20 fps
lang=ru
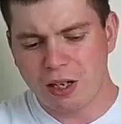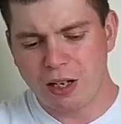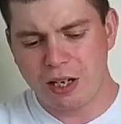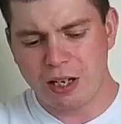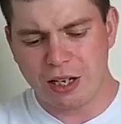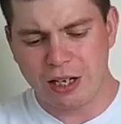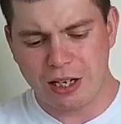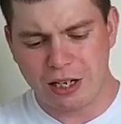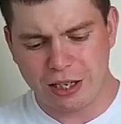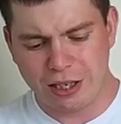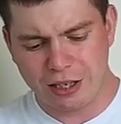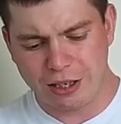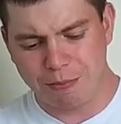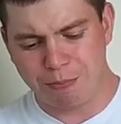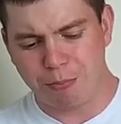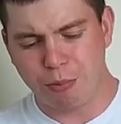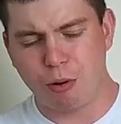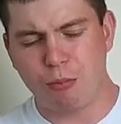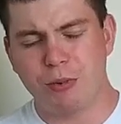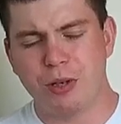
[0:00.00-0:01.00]
Э,
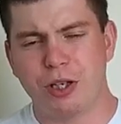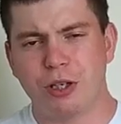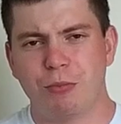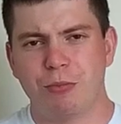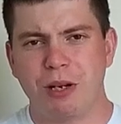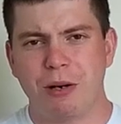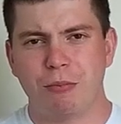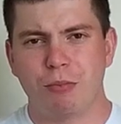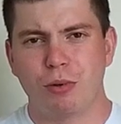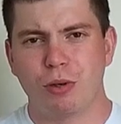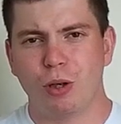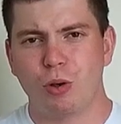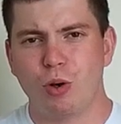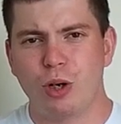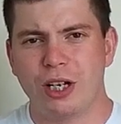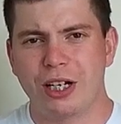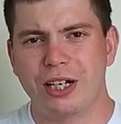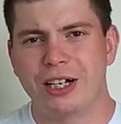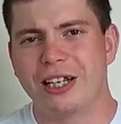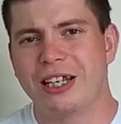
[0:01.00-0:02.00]
помните, у меня был
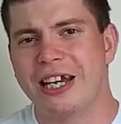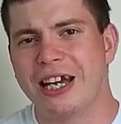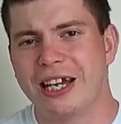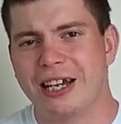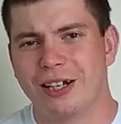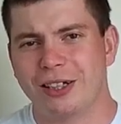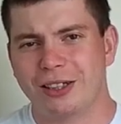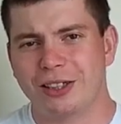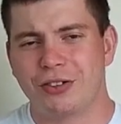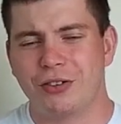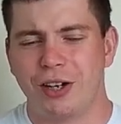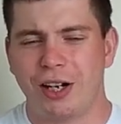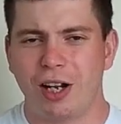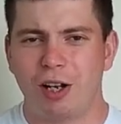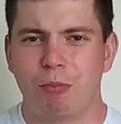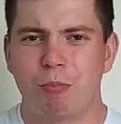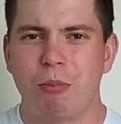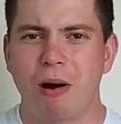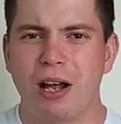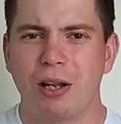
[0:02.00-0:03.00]
ролик, где я
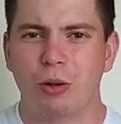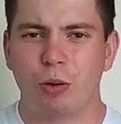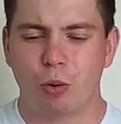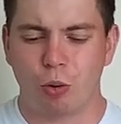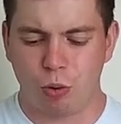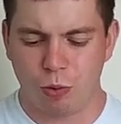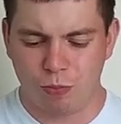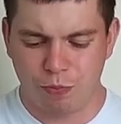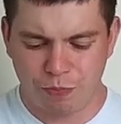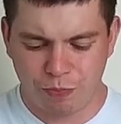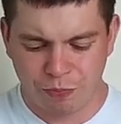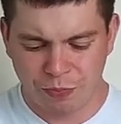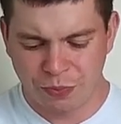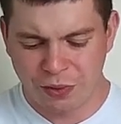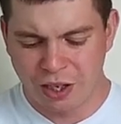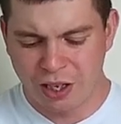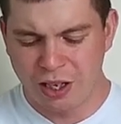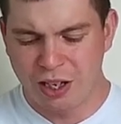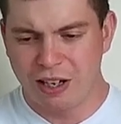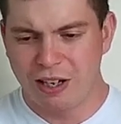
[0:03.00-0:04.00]
растворял банку
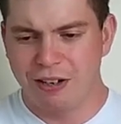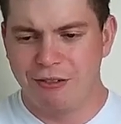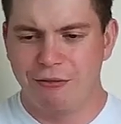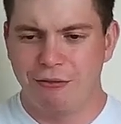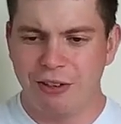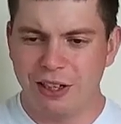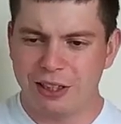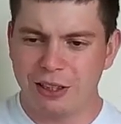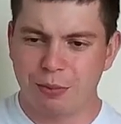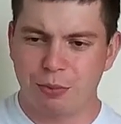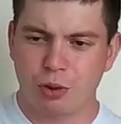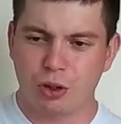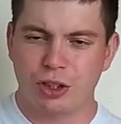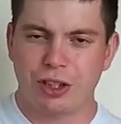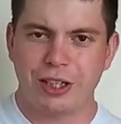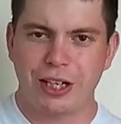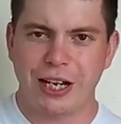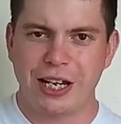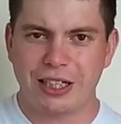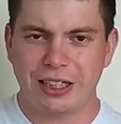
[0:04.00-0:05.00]
в этом же
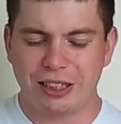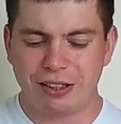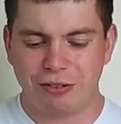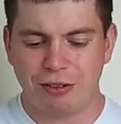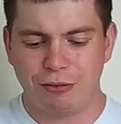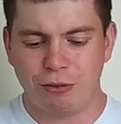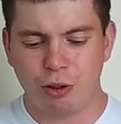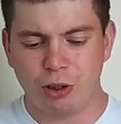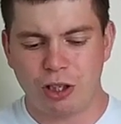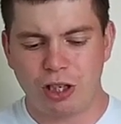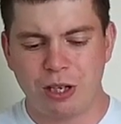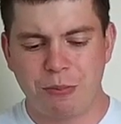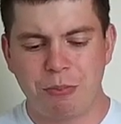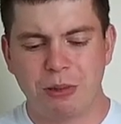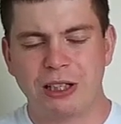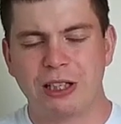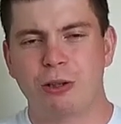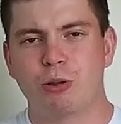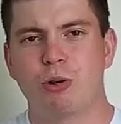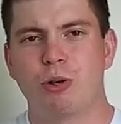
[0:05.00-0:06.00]
средстве. Вот
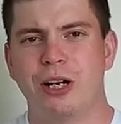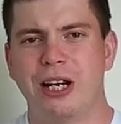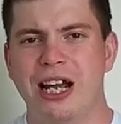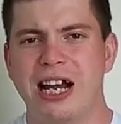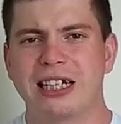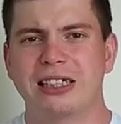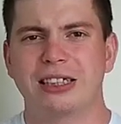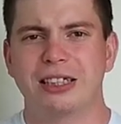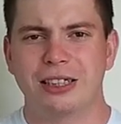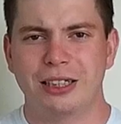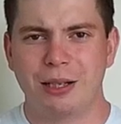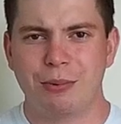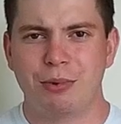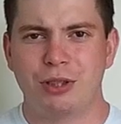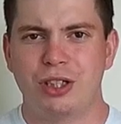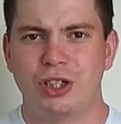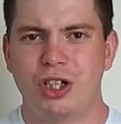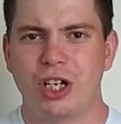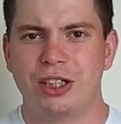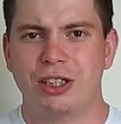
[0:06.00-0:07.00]
типа такой реакции нам
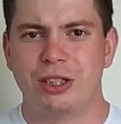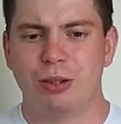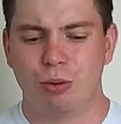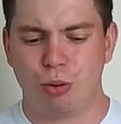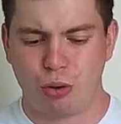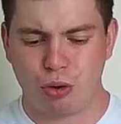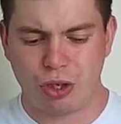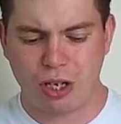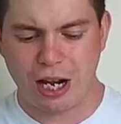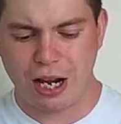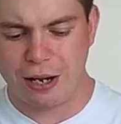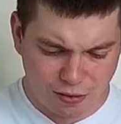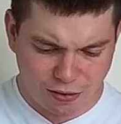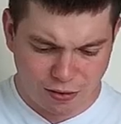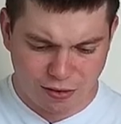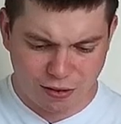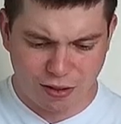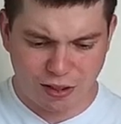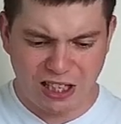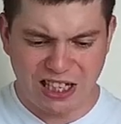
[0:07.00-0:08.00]
сейчас и нужна.
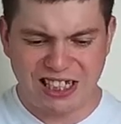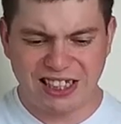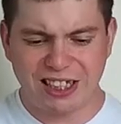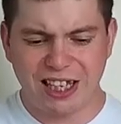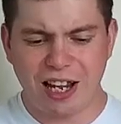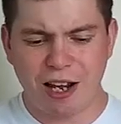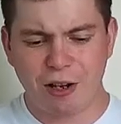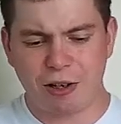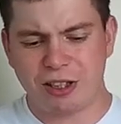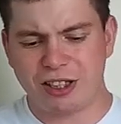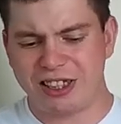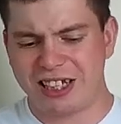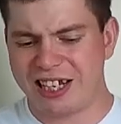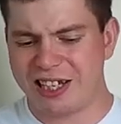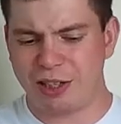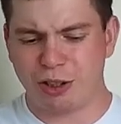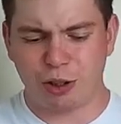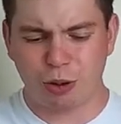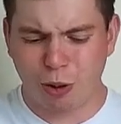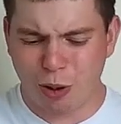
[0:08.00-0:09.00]
Не знаю,
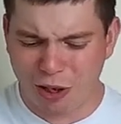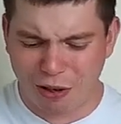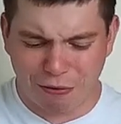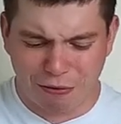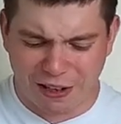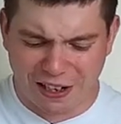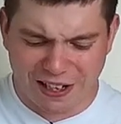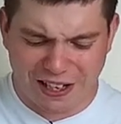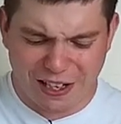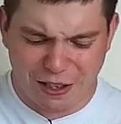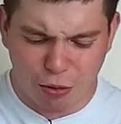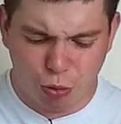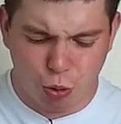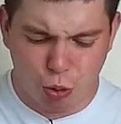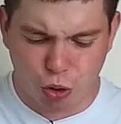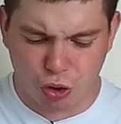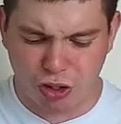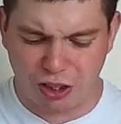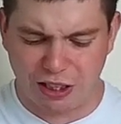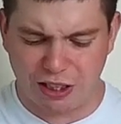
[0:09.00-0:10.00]
кстати, сколько фольги
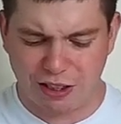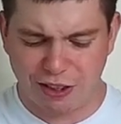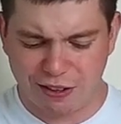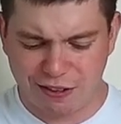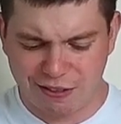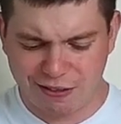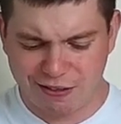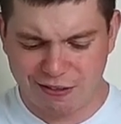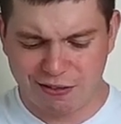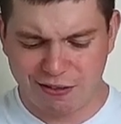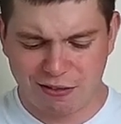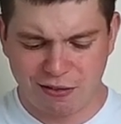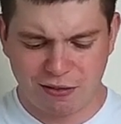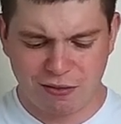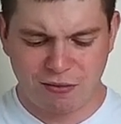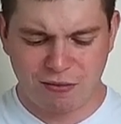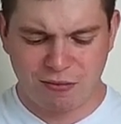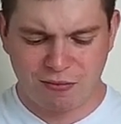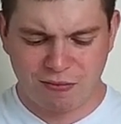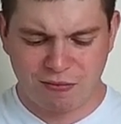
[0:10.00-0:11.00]
нужно.
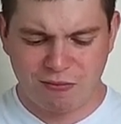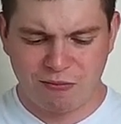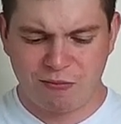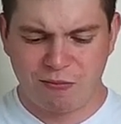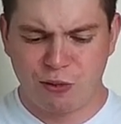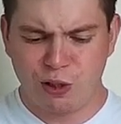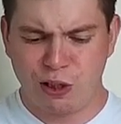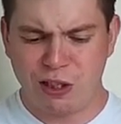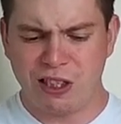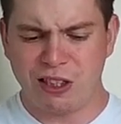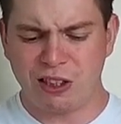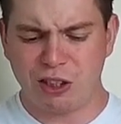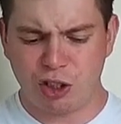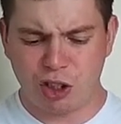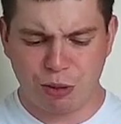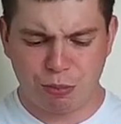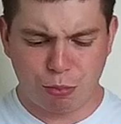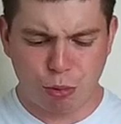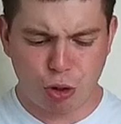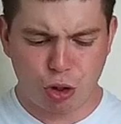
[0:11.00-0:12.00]
Наверное,
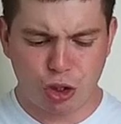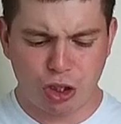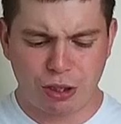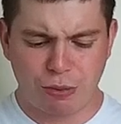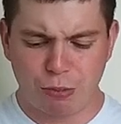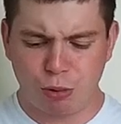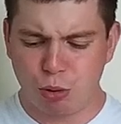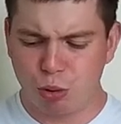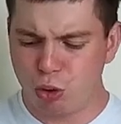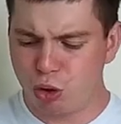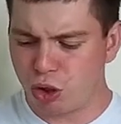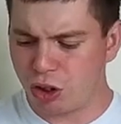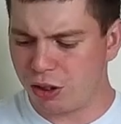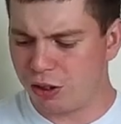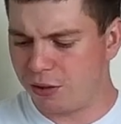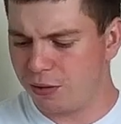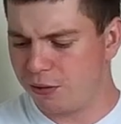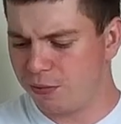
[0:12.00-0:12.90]
чем больше, тем лучше.